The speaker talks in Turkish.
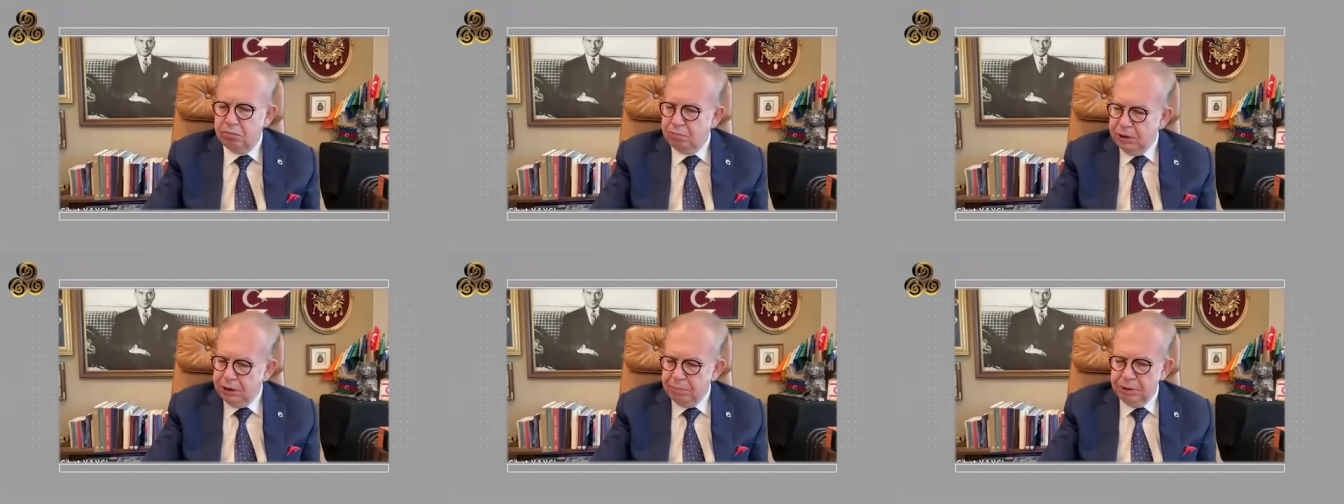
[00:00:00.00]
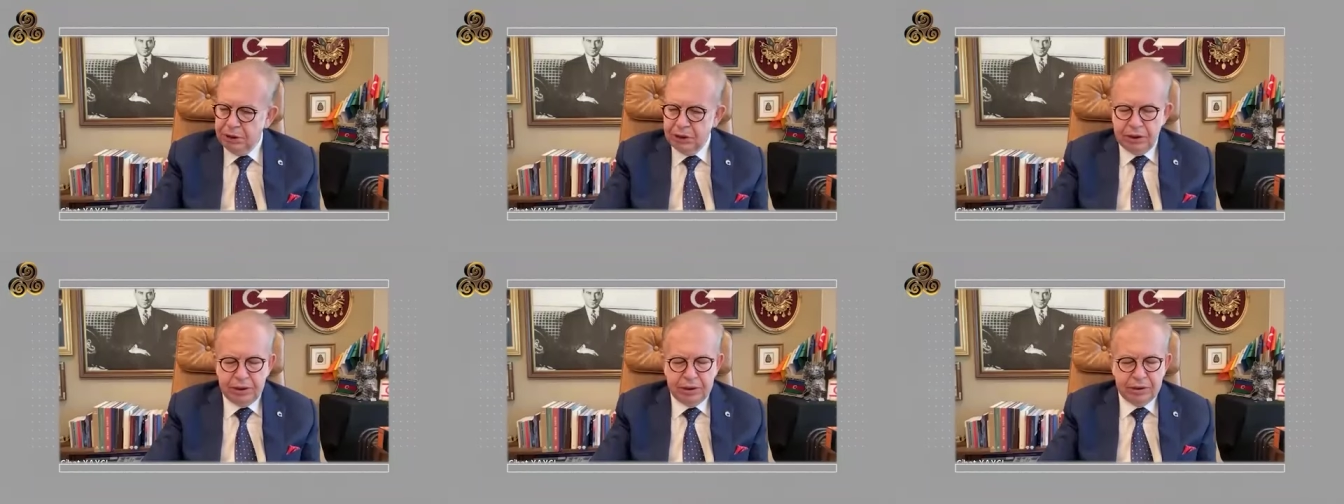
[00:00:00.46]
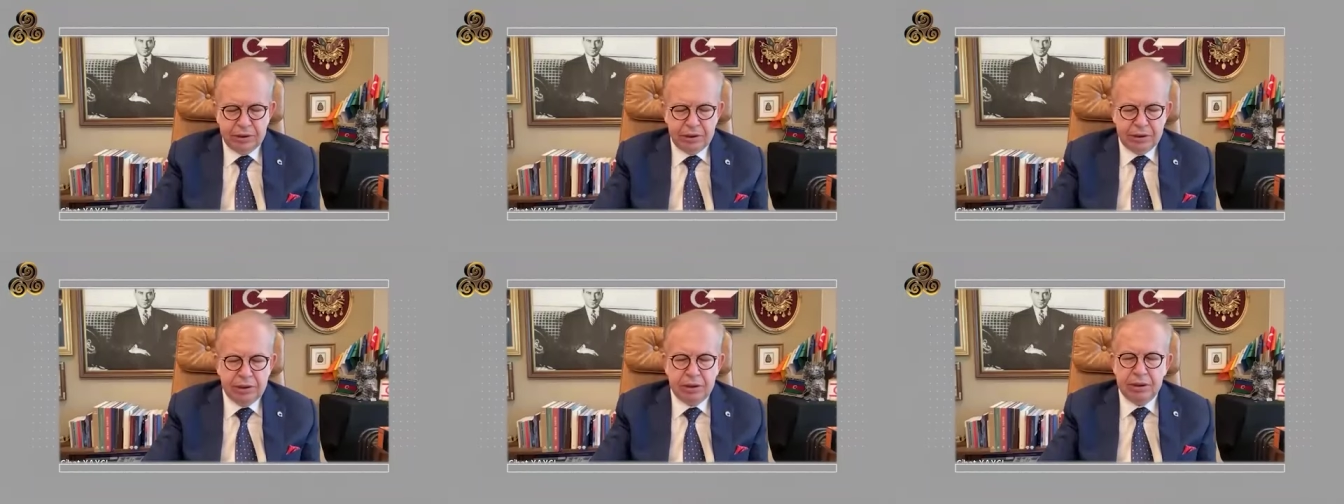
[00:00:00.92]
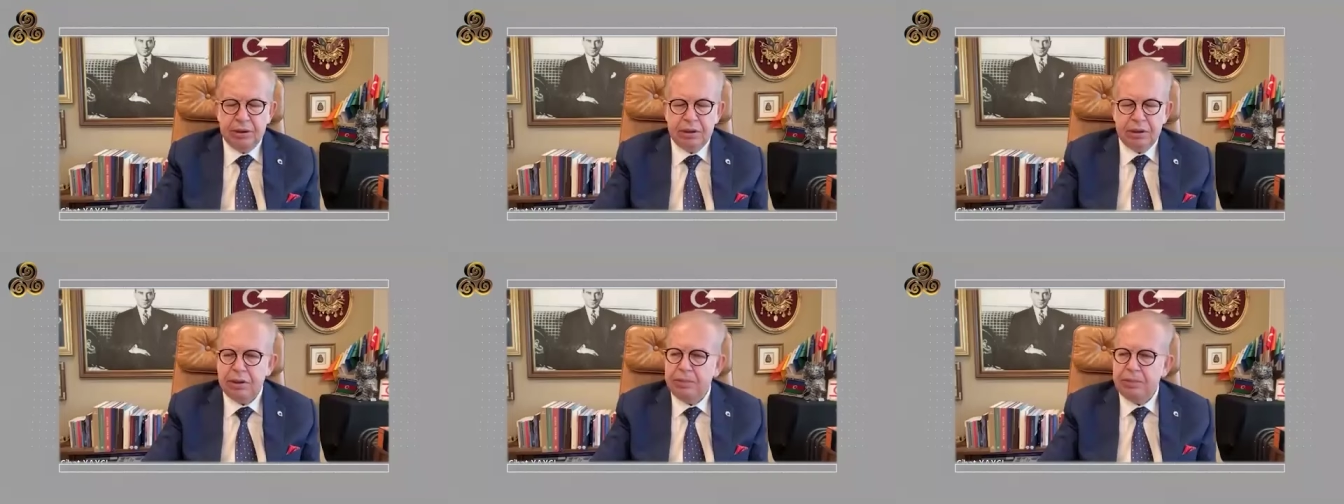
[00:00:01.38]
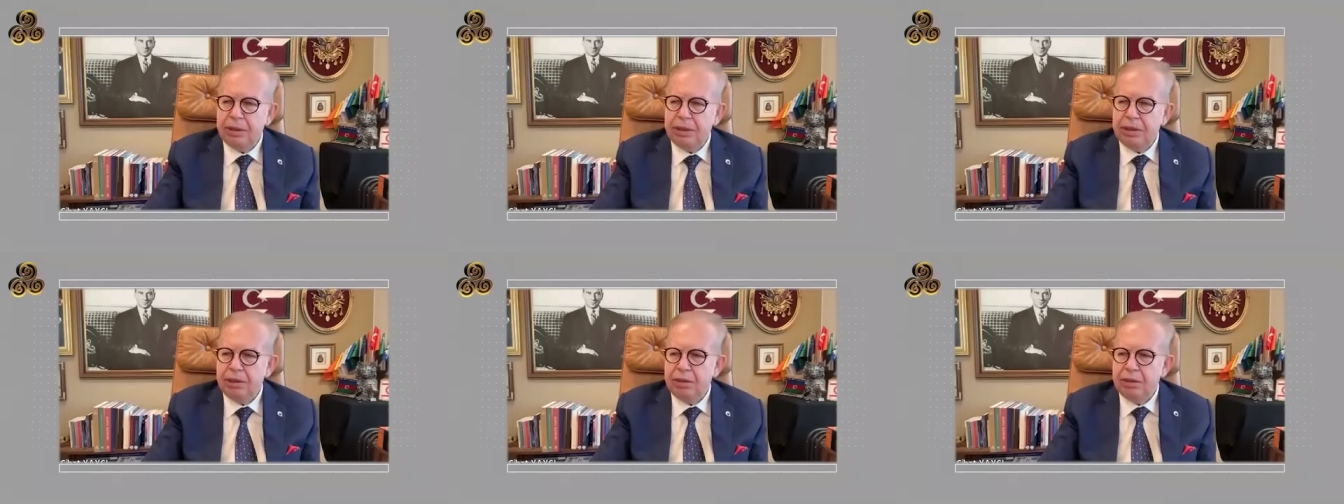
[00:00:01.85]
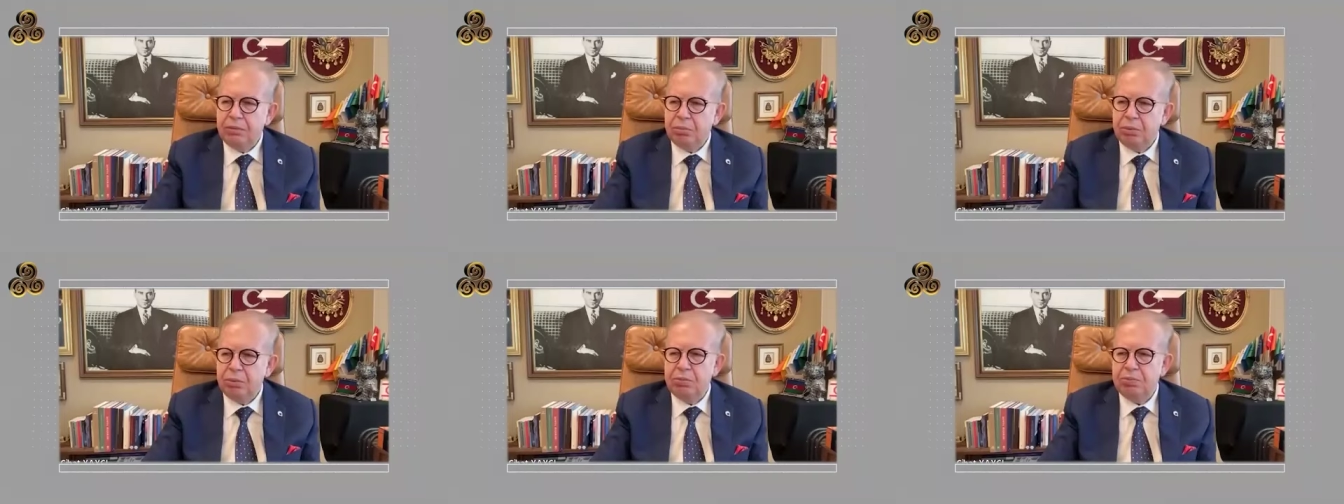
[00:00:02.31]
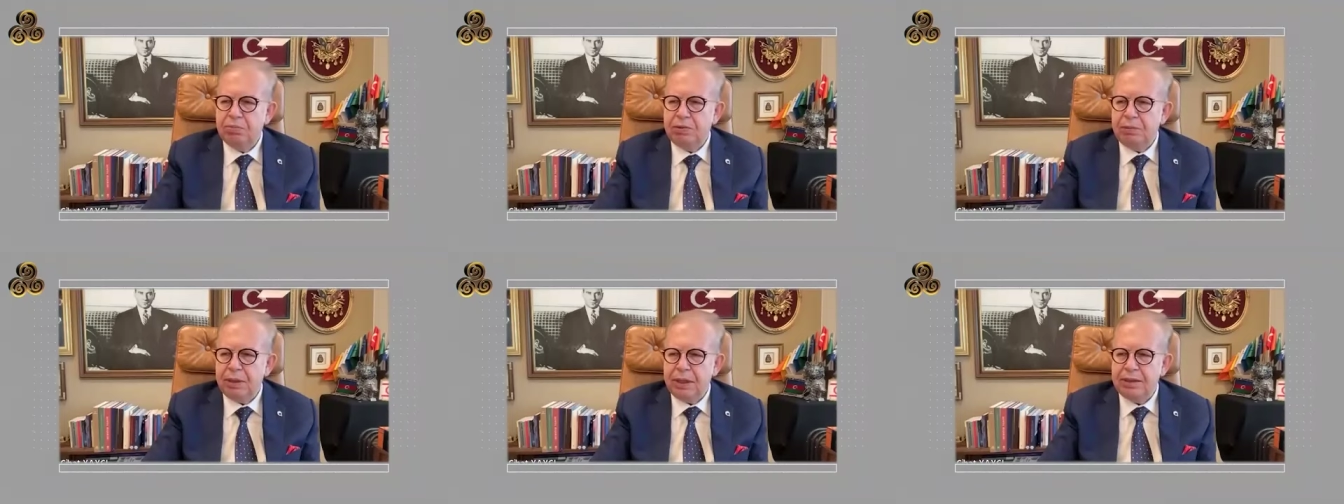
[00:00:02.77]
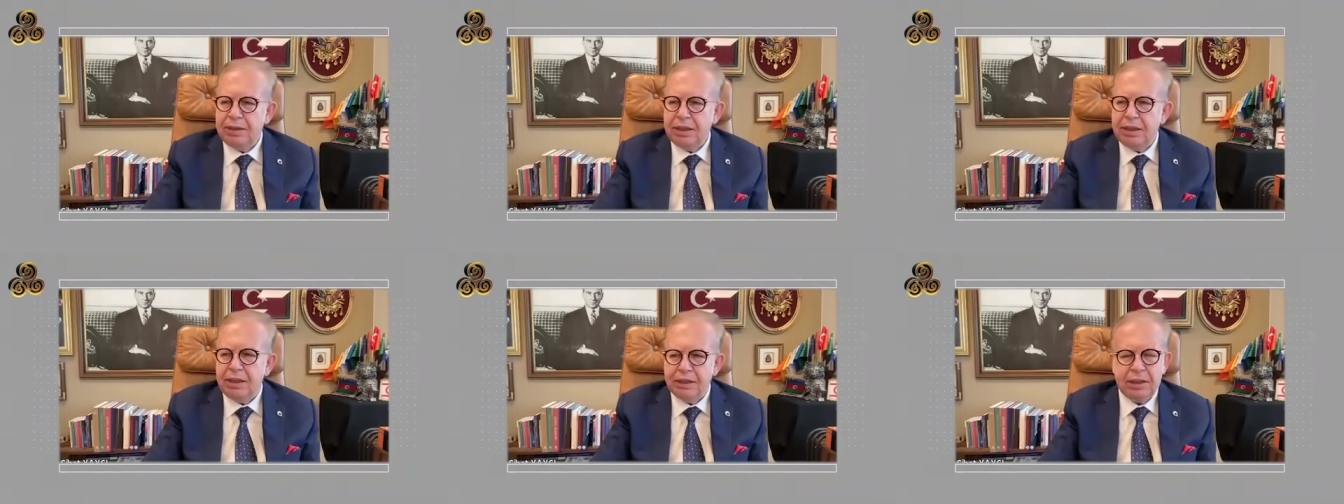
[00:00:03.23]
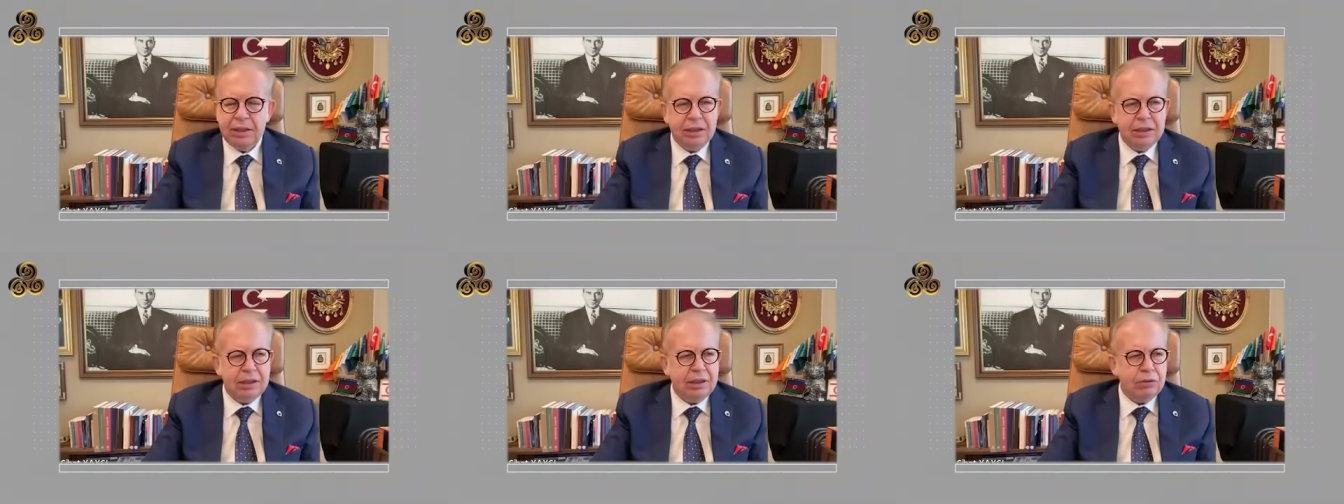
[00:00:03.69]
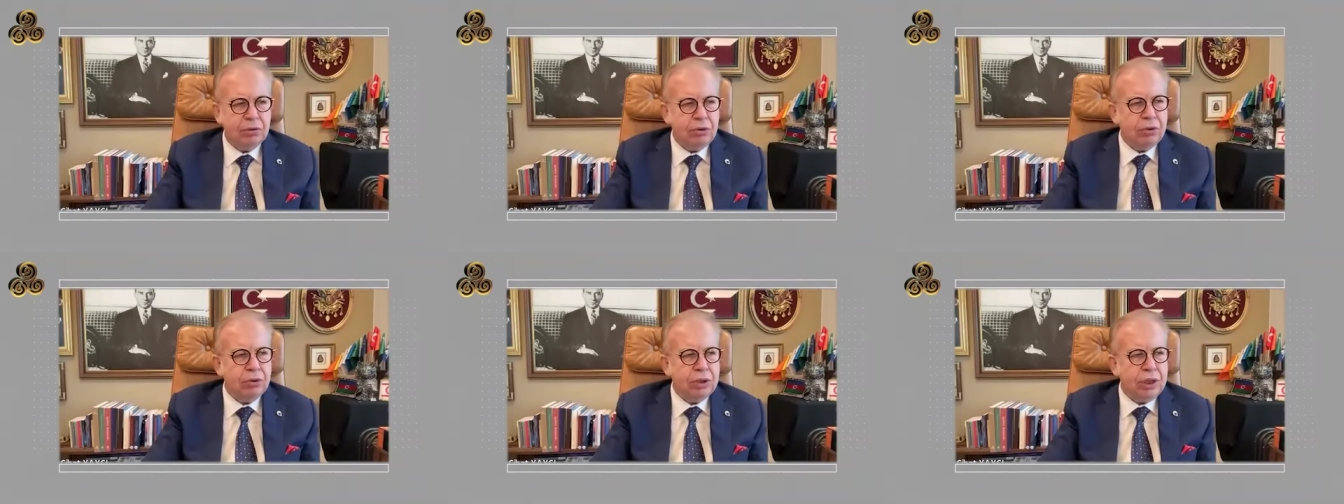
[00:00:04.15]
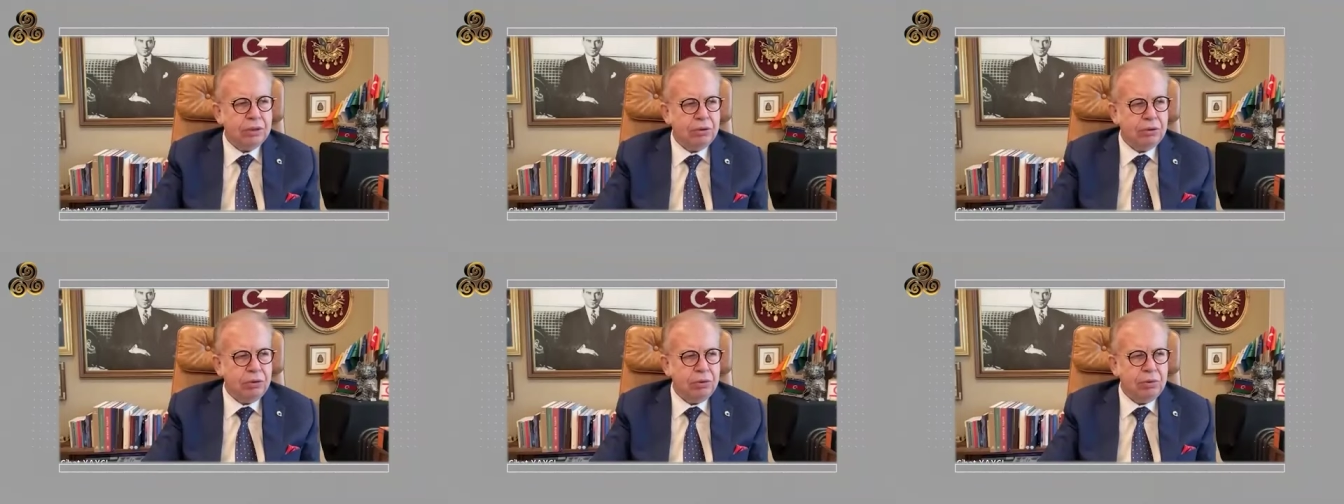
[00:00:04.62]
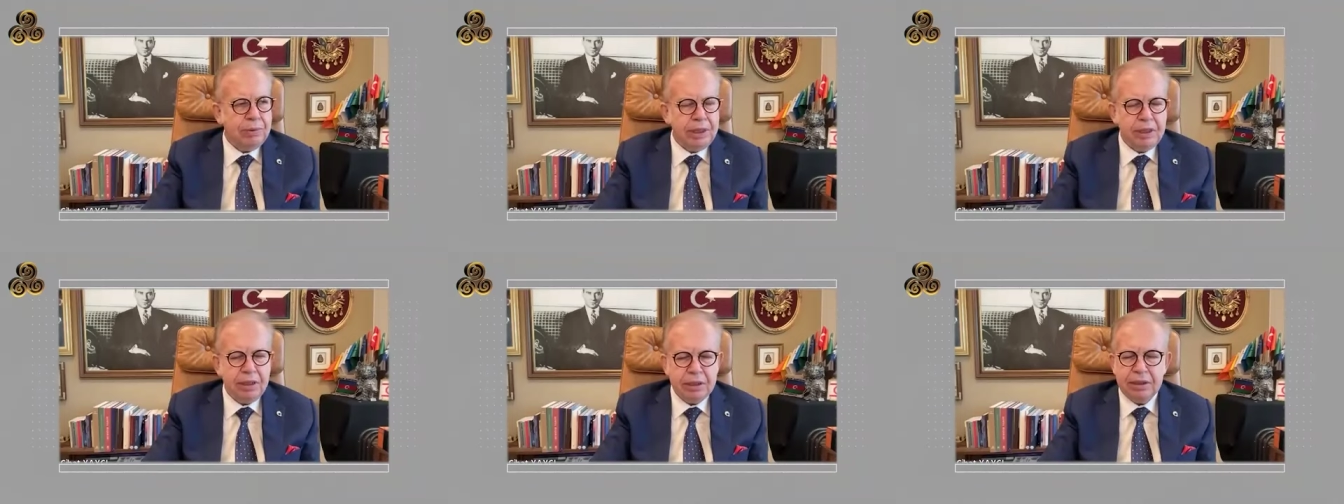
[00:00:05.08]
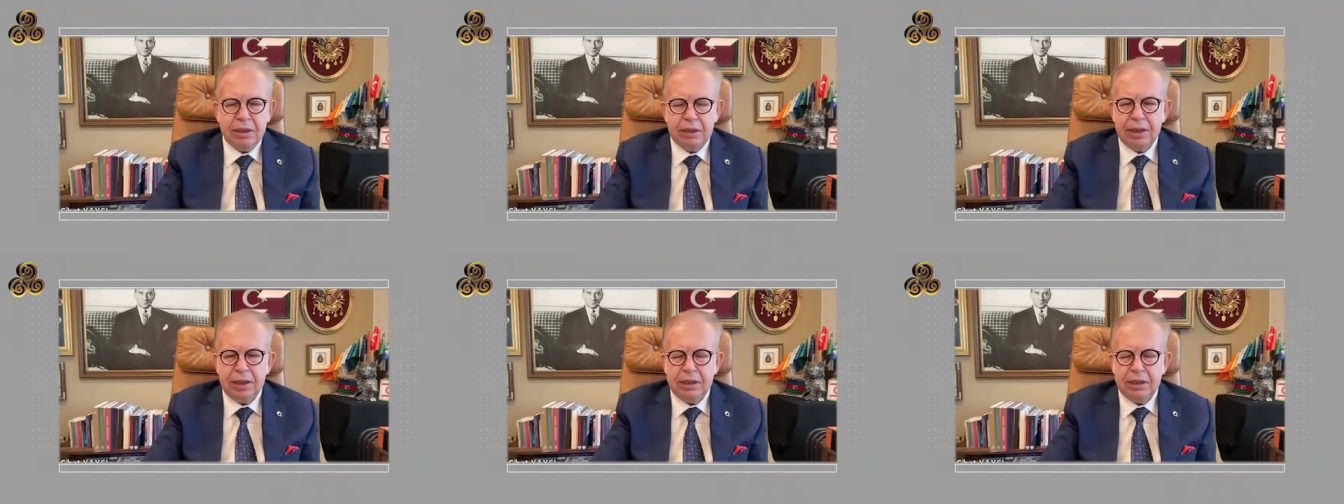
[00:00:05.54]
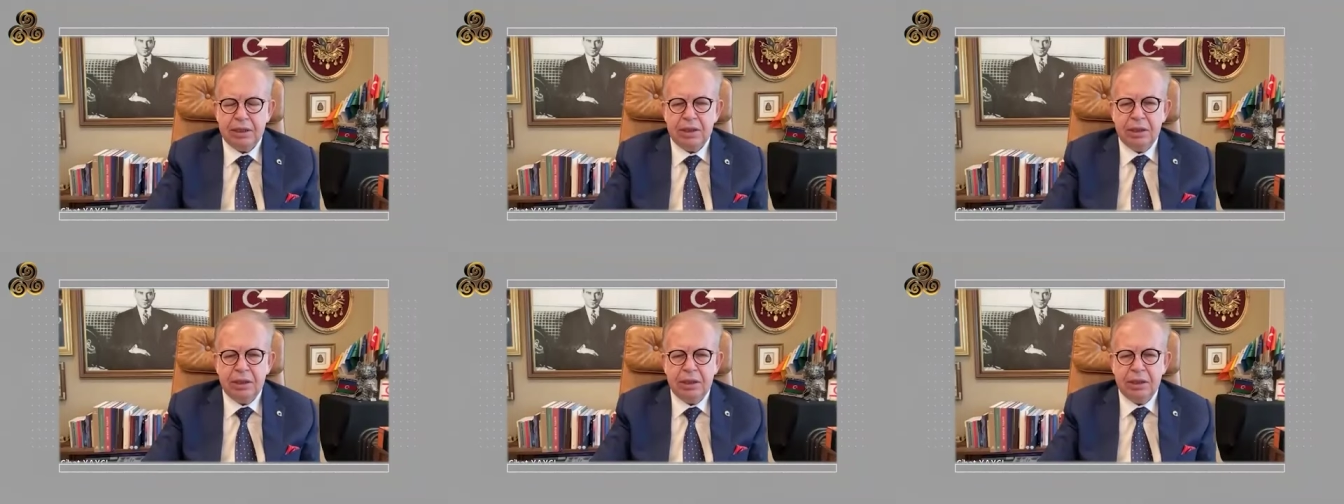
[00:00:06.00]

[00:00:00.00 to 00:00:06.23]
Bitmişti. Şimdi bu ve benzeri hastalıklar, çocuklarda görülmeyen hastalıklar